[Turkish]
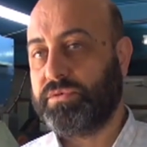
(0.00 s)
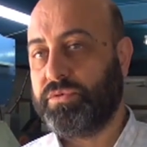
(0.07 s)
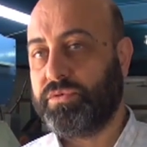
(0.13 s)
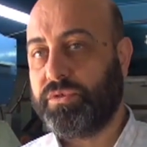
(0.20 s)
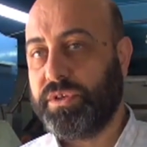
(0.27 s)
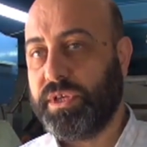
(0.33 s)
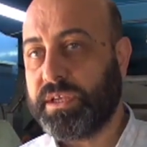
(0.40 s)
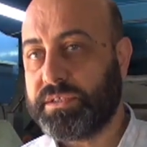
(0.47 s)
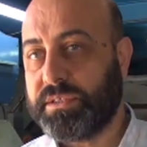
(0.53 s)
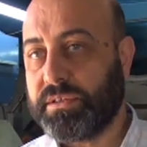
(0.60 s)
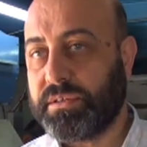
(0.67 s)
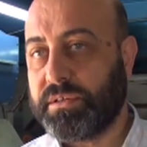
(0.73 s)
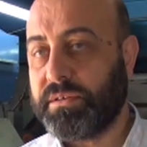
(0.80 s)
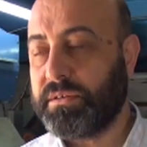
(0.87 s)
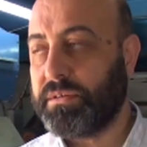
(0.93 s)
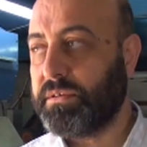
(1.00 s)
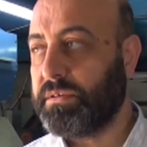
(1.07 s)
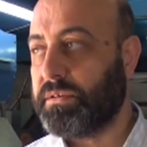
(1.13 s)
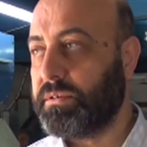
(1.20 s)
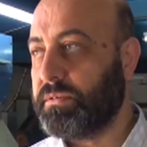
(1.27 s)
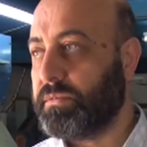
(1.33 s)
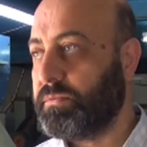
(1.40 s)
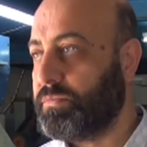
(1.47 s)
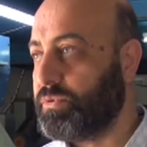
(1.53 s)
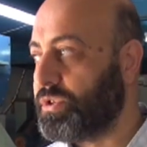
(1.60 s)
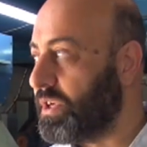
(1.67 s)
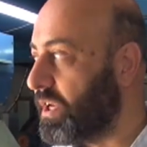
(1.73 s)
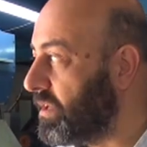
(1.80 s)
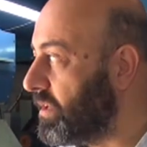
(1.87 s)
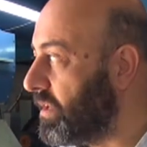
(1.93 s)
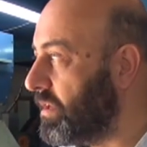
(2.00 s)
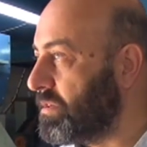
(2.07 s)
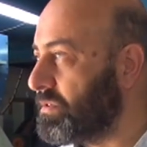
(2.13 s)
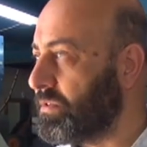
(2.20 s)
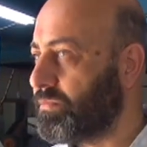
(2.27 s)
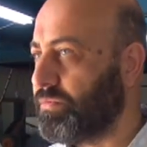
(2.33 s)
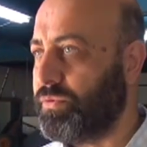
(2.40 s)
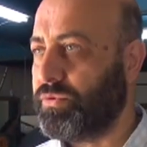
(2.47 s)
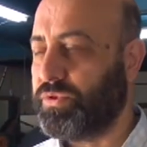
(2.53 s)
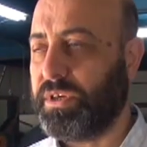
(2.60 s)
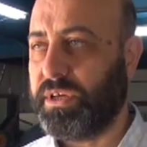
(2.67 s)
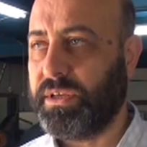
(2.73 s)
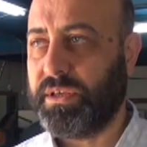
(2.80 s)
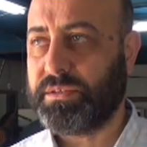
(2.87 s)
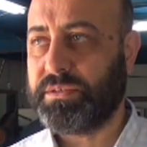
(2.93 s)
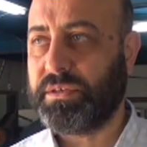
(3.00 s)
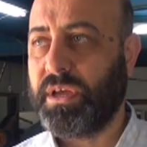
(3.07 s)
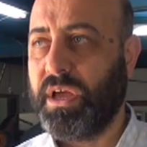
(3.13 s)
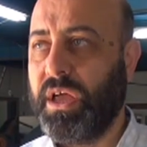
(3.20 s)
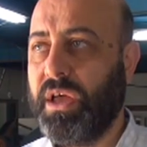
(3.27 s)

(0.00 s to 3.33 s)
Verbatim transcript: Çünkü yazık, e, bu şehire yazık, bu ülkeye yazık.